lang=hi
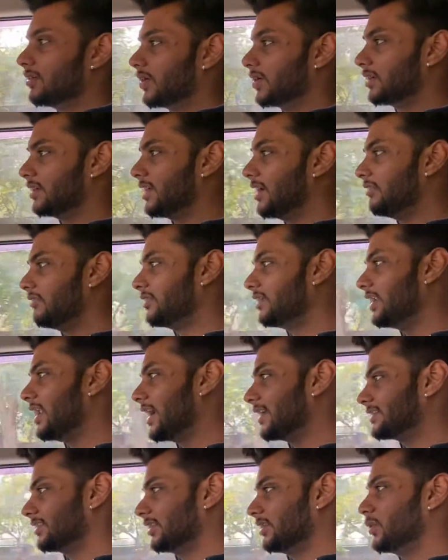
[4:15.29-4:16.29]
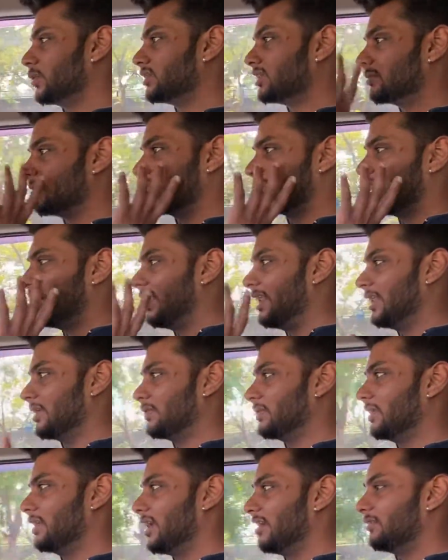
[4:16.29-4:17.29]
और लेफ्ट लेग से तो यूज ही मत कर लेना
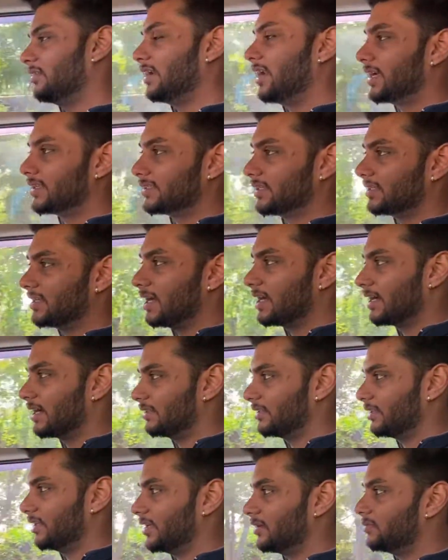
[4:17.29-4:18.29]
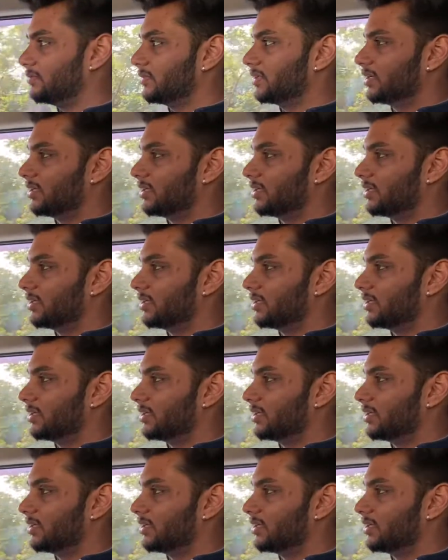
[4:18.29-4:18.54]
क्योंकि लेफ्ट लेग से क्या करते थे हम